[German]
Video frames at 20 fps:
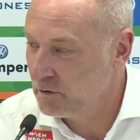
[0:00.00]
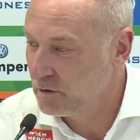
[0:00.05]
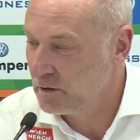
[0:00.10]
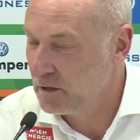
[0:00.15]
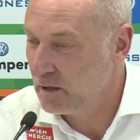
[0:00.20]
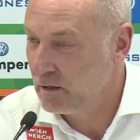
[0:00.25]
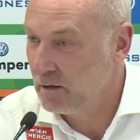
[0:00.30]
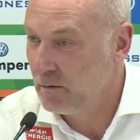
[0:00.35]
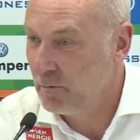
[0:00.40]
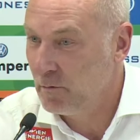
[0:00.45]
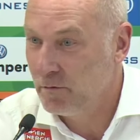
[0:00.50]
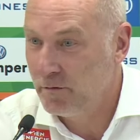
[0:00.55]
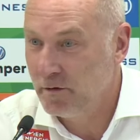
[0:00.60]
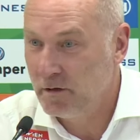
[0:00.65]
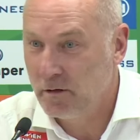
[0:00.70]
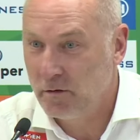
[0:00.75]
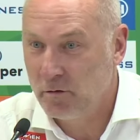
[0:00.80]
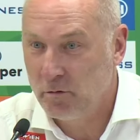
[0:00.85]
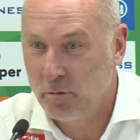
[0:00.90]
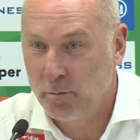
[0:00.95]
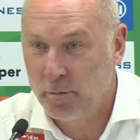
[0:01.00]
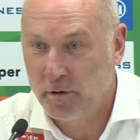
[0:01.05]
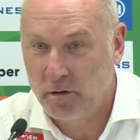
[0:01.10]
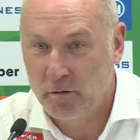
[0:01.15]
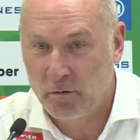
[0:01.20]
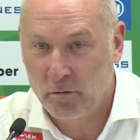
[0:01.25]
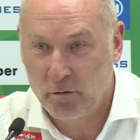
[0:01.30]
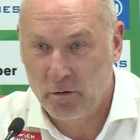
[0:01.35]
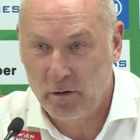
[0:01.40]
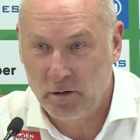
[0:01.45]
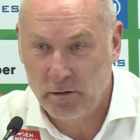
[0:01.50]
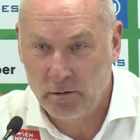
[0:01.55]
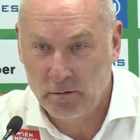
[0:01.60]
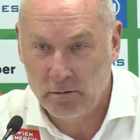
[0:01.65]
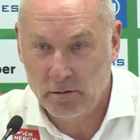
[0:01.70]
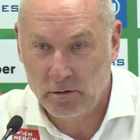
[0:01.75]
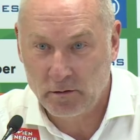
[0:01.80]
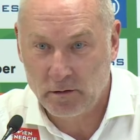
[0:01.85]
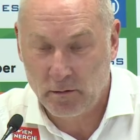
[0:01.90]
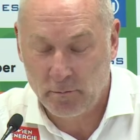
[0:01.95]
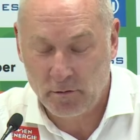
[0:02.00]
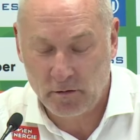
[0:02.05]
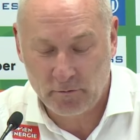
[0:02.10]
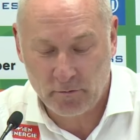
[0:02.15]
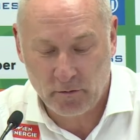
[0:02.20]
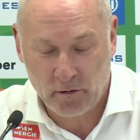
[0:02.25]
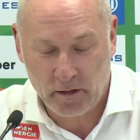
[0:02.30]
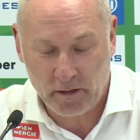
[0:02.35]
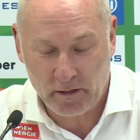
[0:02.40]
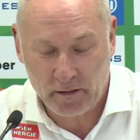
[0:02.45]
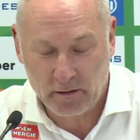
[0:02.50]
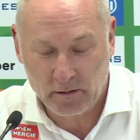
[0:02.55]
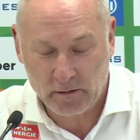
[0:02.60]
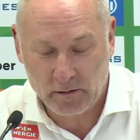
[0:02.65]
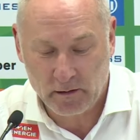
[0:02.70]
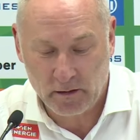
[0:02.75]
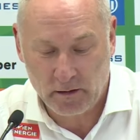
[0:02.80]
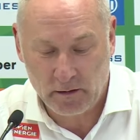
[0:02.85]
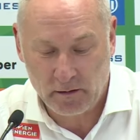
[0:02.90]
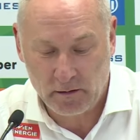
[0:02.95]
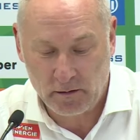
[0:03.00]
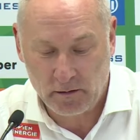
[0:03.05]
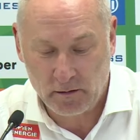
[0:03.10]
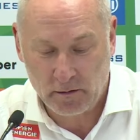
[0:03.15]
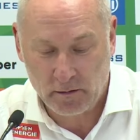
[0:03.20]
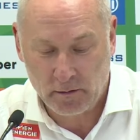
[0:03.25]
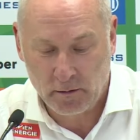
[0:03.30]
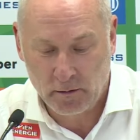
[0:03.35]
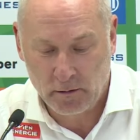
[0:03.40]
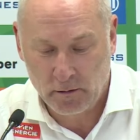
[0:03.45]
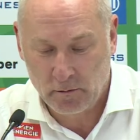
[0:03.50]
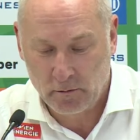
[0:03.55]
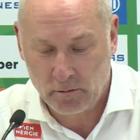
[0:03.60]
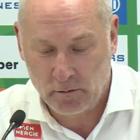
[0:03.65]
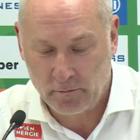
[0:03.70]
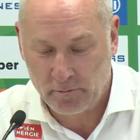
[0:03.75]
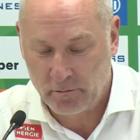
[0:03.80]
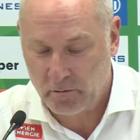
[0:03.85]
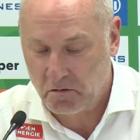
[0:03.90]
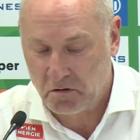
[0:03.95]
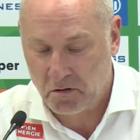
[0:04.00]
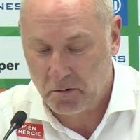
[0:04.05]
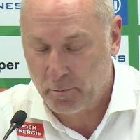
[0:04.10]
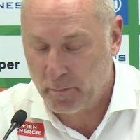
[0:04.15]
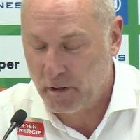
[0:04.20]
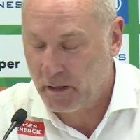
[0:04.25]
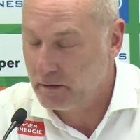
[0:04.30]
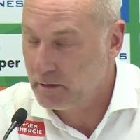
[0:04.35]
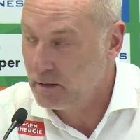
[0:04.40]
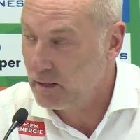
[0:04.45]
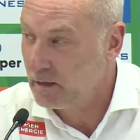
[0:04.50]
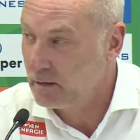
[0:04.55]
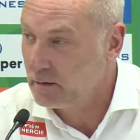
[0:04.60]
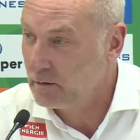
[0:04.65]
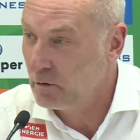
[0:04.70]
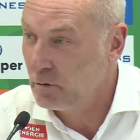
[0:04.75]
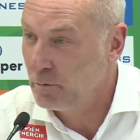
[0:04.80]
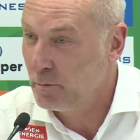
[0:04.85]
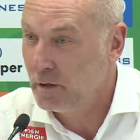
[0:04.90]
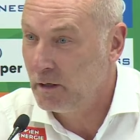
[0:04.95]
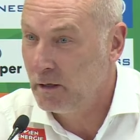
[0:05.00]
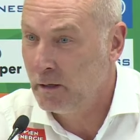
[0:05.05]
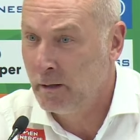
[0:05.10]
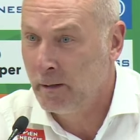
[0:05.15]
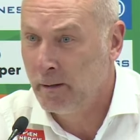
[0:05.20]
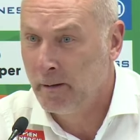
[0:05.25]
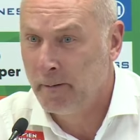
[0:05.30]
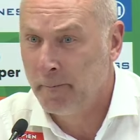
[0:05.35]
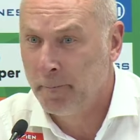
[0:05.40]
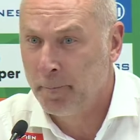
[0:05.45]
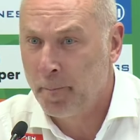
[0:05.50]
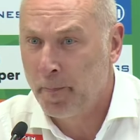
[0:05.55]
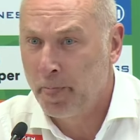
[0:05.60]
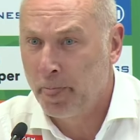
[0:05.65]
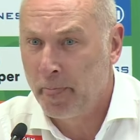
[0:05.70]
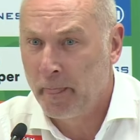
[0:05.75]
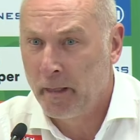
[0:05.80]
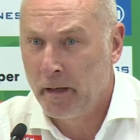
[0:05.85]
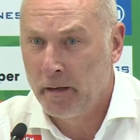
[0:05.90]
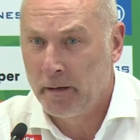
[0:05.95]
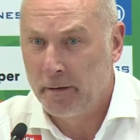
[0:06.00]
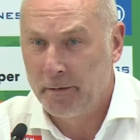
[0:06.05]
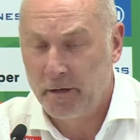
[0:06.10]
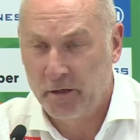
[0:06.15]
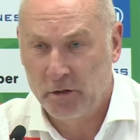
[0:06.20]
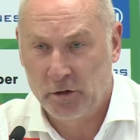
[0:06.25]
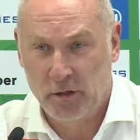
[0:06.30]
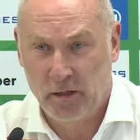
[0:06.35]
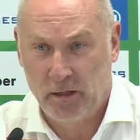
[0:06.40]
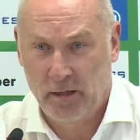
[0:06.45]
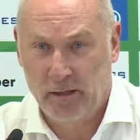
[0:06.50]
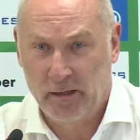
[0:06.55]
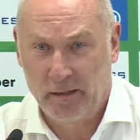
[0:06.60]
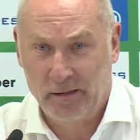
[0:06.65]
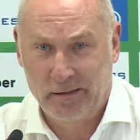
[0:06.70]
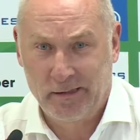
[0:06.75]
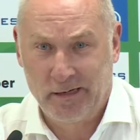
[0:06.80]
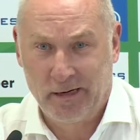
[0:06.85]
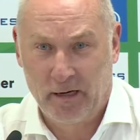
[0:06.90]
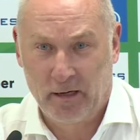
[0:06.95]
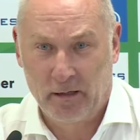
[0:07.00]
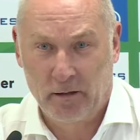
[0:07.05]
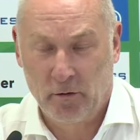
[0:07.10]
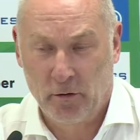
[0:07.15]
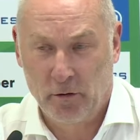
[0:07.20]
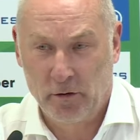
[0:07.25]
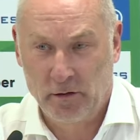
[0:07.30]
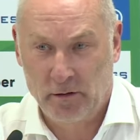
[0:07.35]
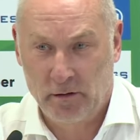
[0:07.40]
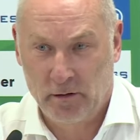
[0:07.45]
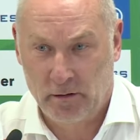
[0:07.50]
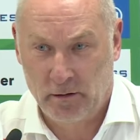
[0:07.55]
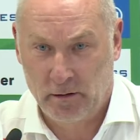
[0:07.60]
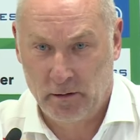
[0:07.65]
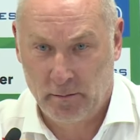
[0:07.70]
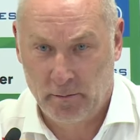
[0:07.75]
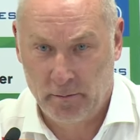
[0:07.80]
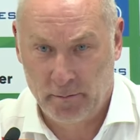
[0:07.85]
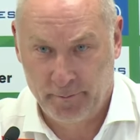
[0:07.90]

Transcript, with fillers: Ich kann immer wieder nur betonen, das habe ich vor einiger Zeit hier oder vor ein paar Tagen nochmal an der Stelle ganz klar geäußert.